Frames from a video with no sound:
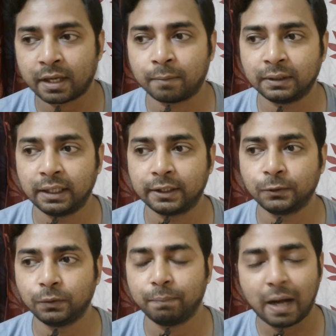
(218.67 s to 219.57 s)
আমাদেরকে
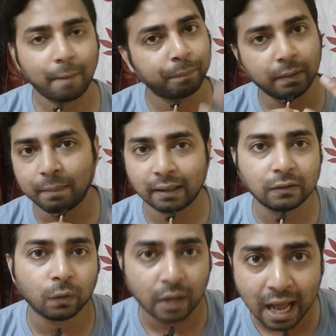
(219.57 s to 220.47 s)
যদি ভাবতে
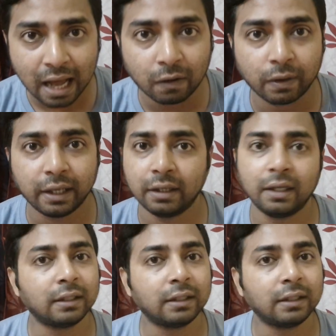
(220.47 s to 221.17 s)
বাধ্য না করে